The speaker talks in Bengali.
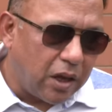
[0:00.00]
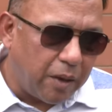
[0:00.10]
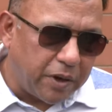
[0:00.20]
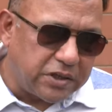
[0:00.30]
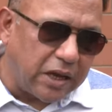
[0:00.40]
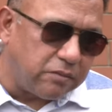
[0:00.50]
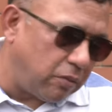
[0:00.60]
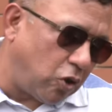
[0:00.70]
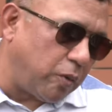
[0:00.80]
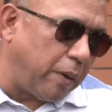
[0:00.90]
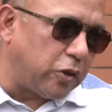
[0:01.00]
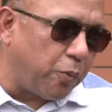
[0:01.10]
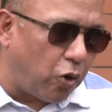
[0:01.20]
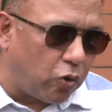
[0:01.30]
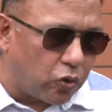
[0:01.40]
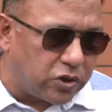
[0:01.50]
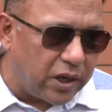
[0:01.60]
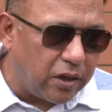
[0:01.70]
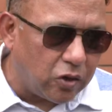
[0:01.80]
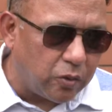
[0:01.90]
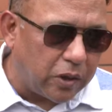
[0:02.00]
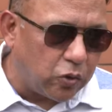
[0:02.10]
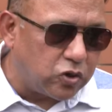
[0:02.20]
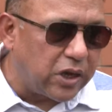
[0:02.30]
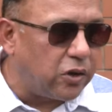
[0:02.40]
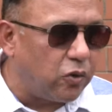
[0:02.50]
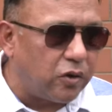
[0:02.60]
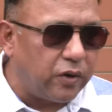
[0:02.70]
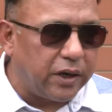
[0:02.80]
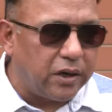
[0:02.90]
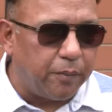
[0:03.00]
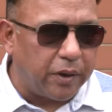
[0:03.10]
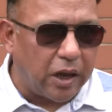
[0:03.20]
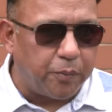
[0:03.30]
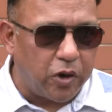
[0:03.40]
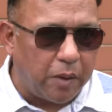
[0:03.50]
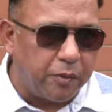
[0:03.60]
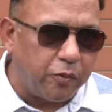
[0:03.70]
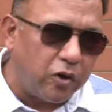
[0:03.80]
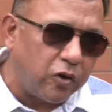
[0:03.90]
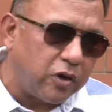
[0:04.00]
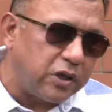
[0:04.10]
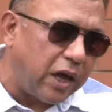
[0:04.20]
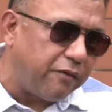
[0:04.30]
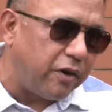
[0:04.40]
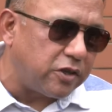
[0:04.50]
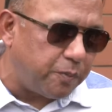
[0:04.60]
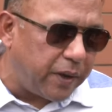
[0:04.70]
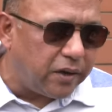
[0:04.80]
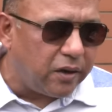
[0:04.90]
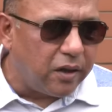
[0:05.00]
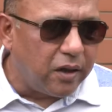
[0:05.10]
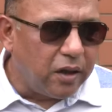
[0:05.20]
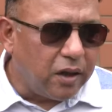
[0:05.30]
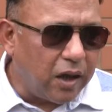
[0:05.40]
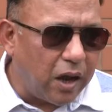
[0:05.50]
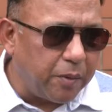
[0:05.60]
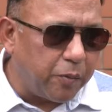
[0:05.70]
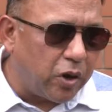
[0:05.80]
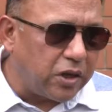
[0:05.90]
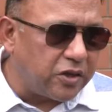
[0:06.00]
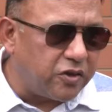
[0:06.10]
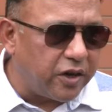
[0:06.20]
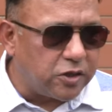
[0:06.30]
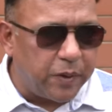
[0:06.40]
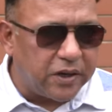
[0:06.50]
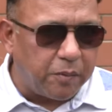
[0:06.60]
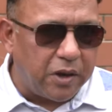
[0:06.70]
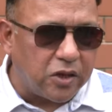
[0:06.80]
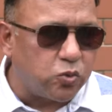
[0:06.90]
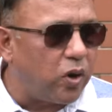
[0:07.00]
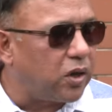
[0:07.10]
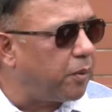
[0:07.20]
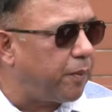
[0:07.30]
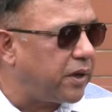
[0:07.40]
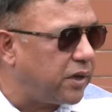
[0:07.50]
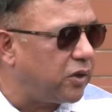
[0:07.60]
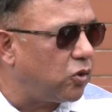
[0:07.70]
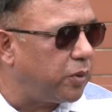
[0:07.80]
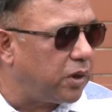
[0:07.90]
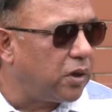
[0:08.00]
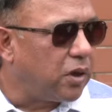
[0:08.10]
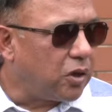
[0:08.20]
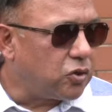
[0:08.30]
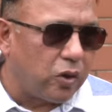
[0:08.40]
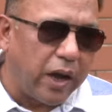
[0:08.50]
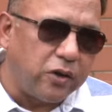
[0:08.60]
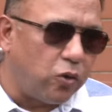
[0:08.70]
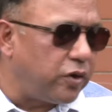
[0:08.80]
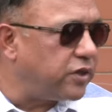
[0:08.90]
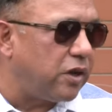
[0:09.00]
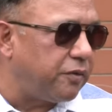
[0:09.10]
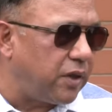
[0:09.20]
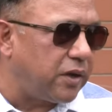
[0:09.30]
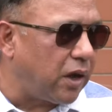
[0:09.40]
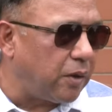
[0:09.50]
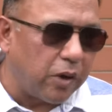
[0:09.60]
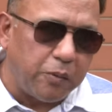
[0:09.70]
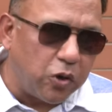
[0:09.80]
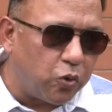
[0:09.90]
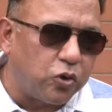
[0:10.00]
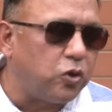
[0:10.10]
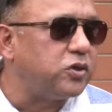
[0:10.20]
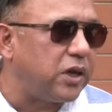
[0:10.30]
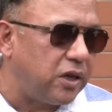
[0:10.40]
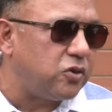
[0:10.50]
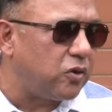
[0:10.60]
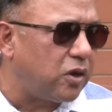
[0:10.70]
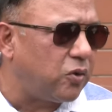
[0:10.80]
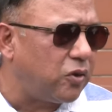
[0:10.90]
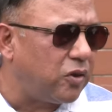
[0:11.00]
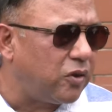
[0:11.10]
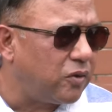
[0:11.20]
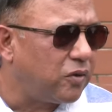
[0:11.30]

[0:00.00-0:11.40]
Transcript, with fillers: আমার যা হয়তো আমি এত বড় কোচ না হয়তো এত কিছু জানিও না ক্রিকেট নিয়ে বাট তারপর আমি মনে করি যে আই হ্যাভ রেসপেক্ট আর আমি মনে হয় যে সে রেসপেক্ট আমি লাস্ট ওয়ার্ল্ড কাপে পাইনি একদমই সো আই ডোন্ট ডিজার্ভ দ্যাট আর আমি ওটা করতেও চাই না এই জন্য আর কোনোদিনও